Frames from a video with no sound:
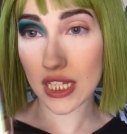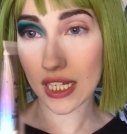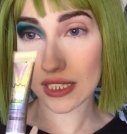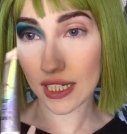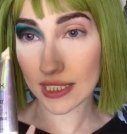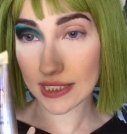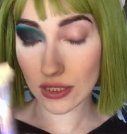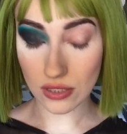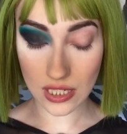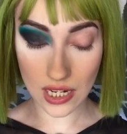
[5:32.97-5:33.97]
di cat crease
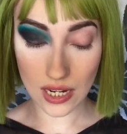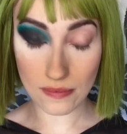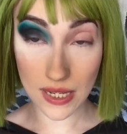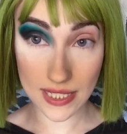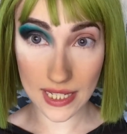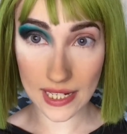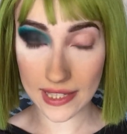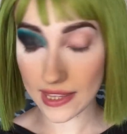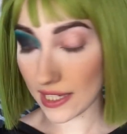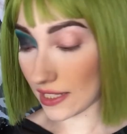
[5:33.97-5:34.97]
con la base
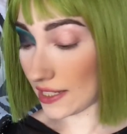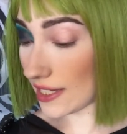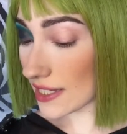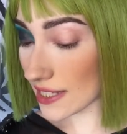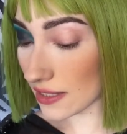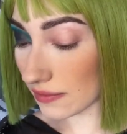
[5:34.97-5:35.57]
glitter di NYX.